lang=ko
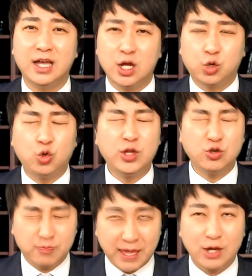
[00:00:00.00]
손해율
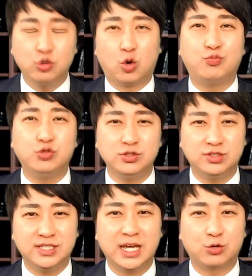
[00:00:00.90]
매우 높은
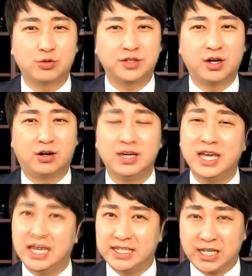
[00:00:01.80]
특약으로서
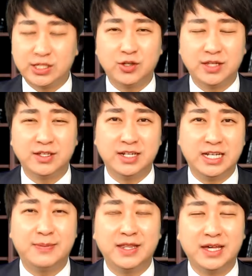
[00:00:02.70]
예전에는
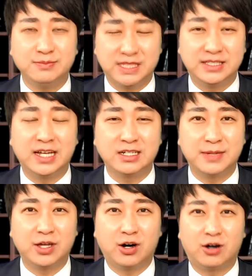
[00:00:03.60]
일반암
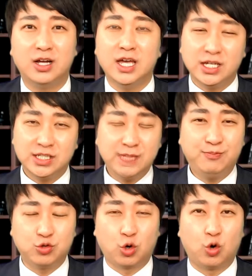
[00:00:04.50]
진단금에서 10%
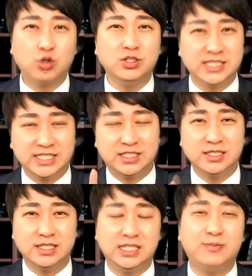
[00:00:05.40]
혹은
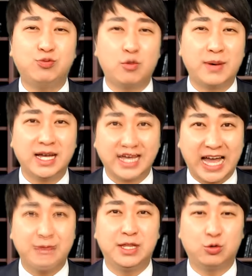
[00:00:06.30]
20%만
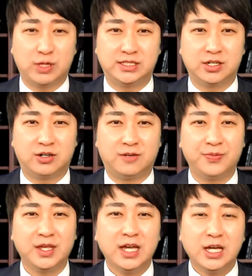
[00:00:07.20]
가입이 되곤 했죠.
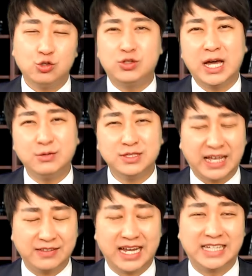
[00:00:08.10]
유사암은
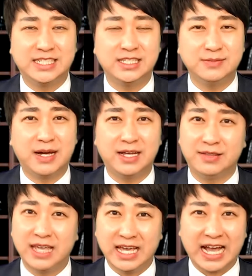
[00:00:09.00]
다들 아시겠지만
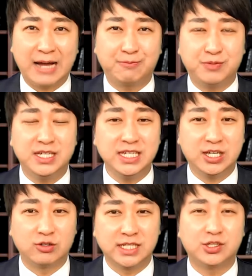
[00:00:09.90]
갑기
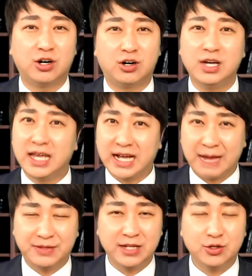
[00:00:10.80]
경계죠.
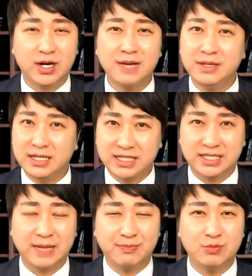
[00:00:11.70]
갑상수암, 기타
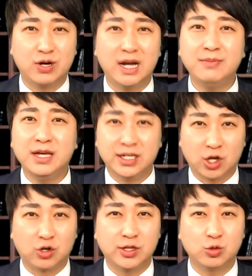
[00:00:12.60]
피부암,
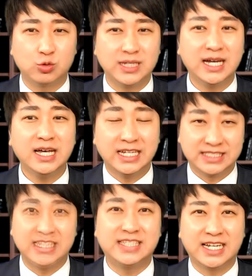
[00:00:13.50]
경계소유냐,
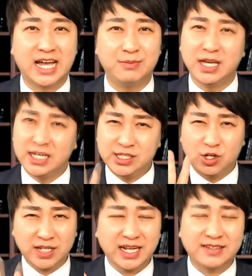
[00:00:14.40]
제자리암 이렇게
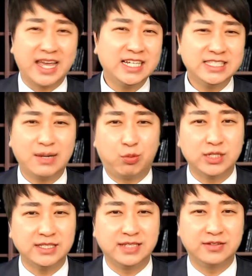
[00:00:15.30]
딱 네 가지가 보장이
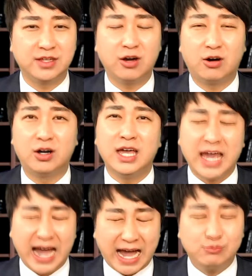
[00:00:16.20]
되는데요.
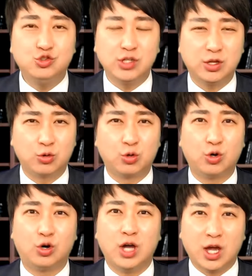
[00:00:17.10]
암
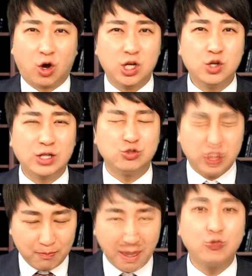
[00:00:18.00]
중에서도 권리 확률이
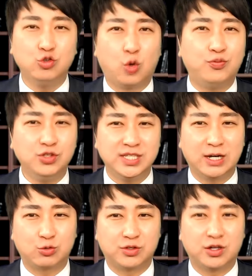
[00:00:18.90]
매우 높은
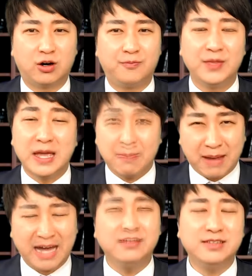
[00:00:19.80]
특약으로서
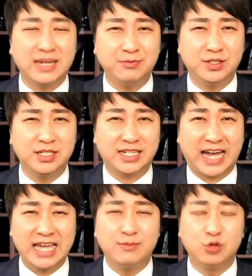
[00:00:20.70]
많은 사람들이
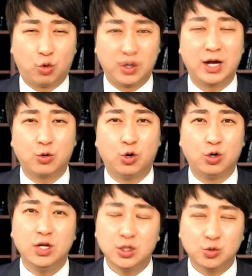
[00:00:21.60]
가입을 원하고
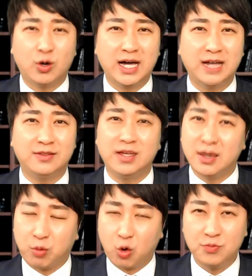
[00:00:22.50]
또한
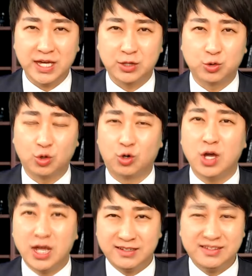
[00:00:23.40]
보험사에서도
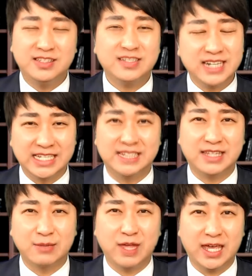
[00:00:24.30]
리스크가 있기
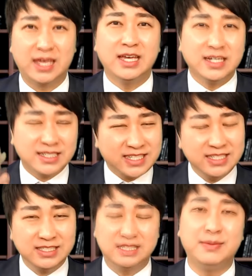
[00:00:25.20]
때문에 큰
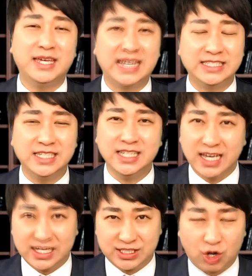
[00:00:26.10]
금액이 아닌
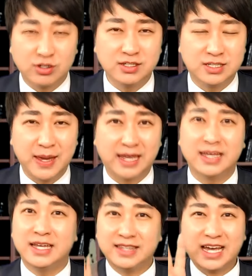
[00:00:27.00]
적은
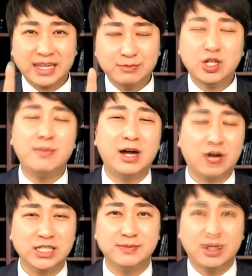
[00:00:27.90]
금액 딱 3천만
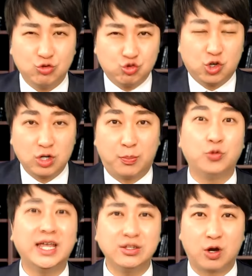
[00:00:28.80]
원까지만 누적을
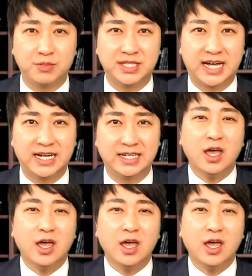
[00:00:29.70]
본다는 겁니다.